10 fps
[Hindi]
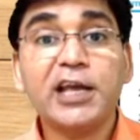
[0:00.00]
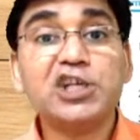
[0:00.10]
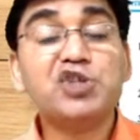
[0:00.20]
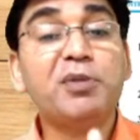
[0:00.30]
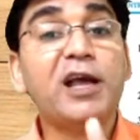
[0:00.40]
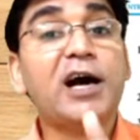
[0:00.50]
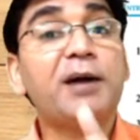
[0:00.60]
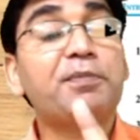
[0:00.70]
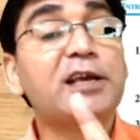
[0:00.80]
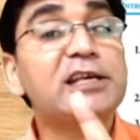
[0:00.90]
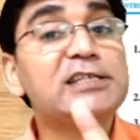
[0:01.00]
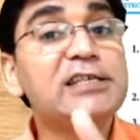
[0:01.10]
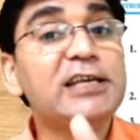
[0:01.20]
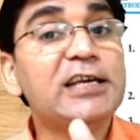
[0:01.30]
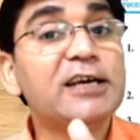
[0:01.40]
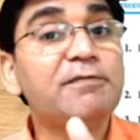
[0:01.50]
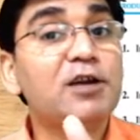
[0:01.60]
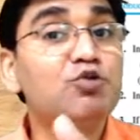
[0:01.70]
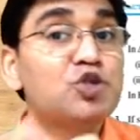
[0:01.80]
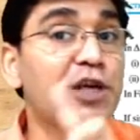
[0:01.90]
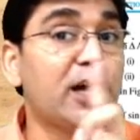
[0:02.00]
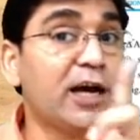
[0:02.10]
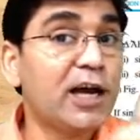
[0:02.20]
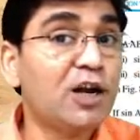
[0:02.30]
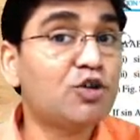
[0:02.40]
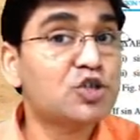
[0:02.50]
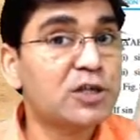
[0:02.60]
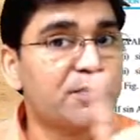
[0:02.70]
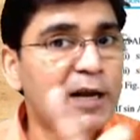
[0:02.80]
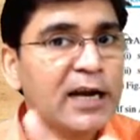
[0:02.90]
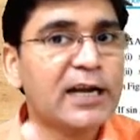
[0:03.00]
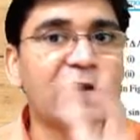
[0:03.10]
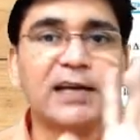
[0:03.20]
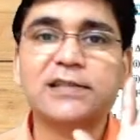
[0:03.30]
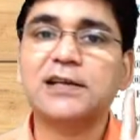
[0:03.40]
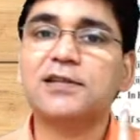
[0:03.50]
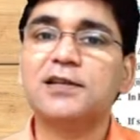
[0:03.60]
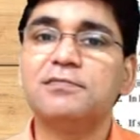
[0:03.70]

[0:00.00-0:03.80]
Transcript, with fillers: इसमें आप किसी एक वैल्यू से ऐड और सब्ट्रैक्ट नहीं कर सकते